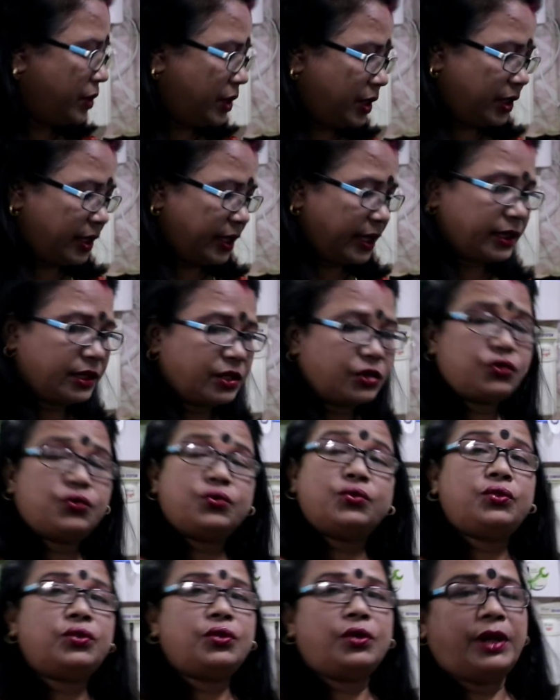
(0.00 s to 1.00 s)
মধ্যে দেখতে
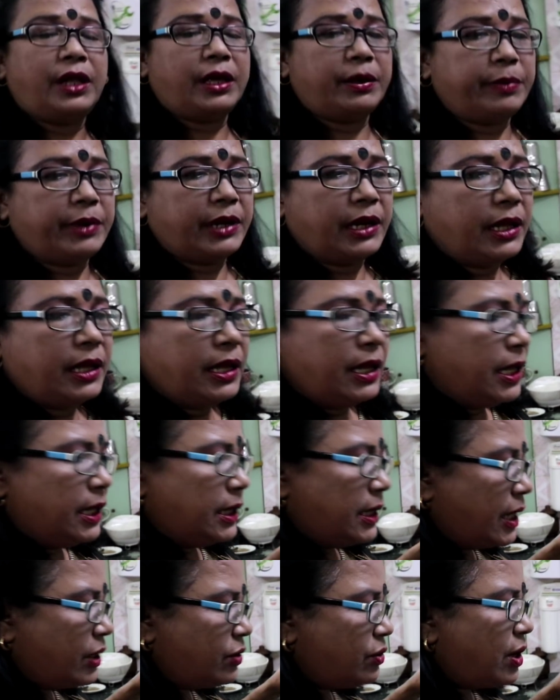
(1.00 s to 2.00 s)
সুন্দর লাগবে না
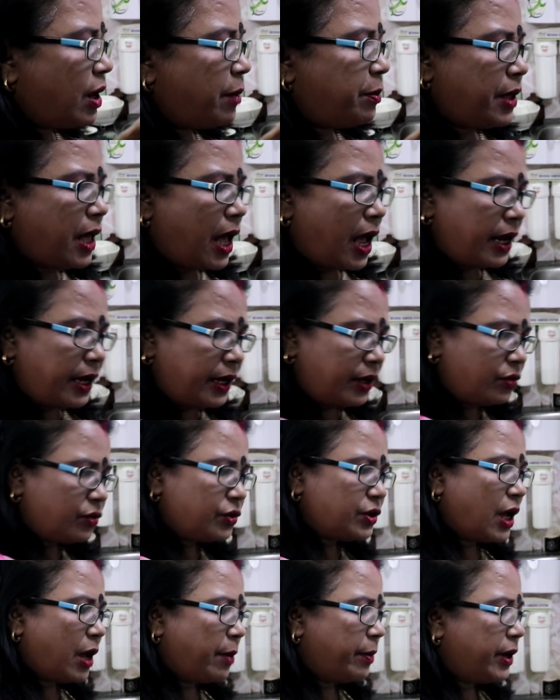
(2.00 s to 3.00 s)
তার জন্য আমি আরেকটু
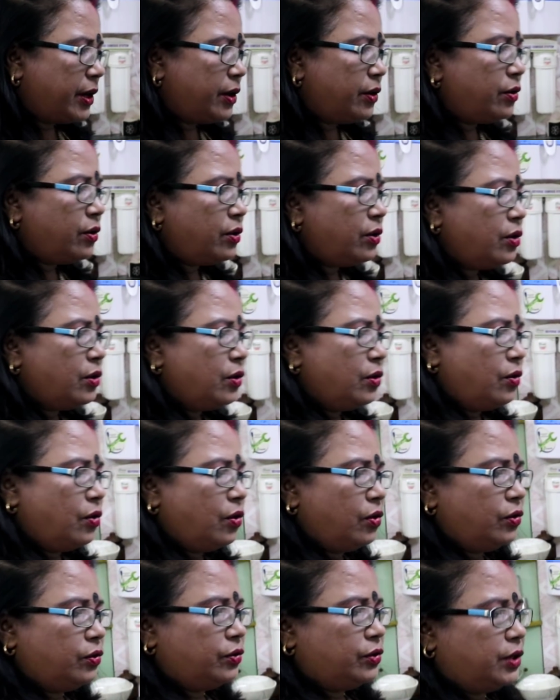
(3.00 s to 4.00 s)
সামান্য
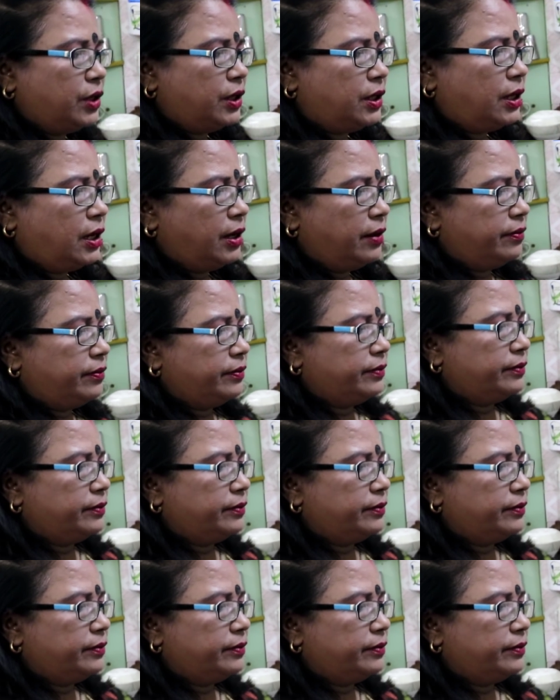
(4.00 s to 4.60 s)
হলুদ দিয়ে দিলাম